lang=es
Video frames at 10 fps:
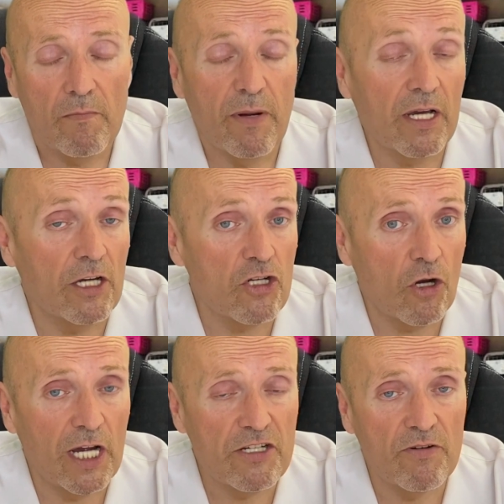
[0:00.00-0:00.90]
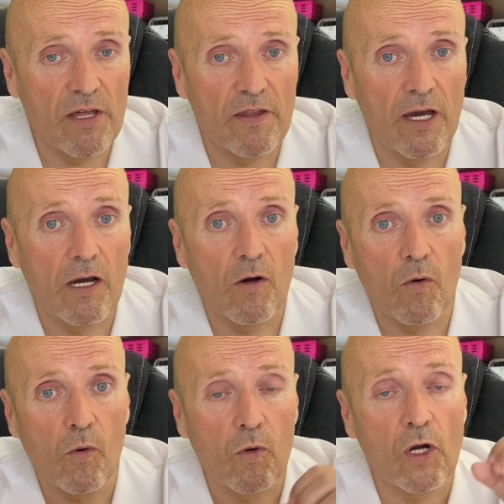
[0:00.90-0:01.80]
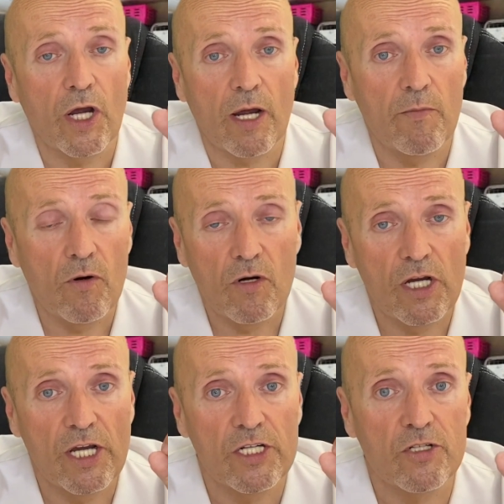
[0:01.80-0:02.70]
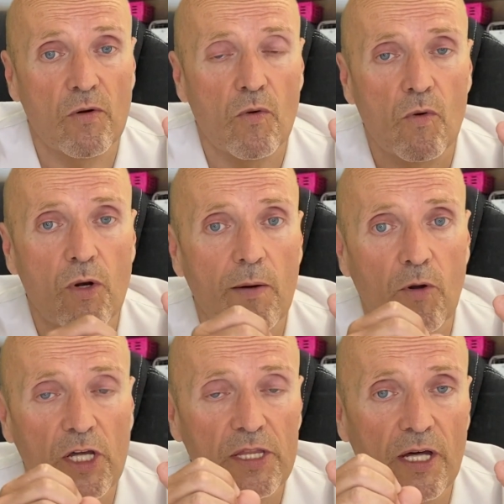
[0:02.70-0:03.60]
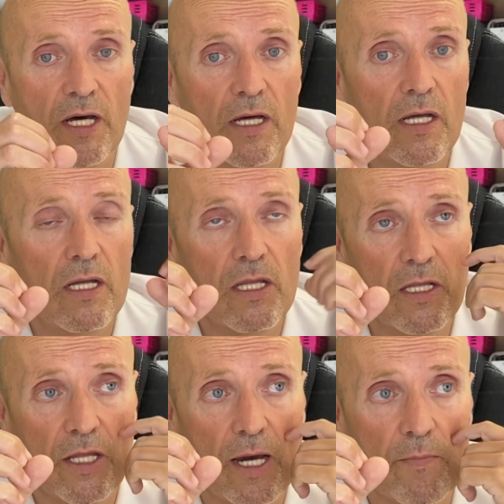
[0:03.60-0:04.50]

Para que os hagáis una idea, un gramo es una bolita de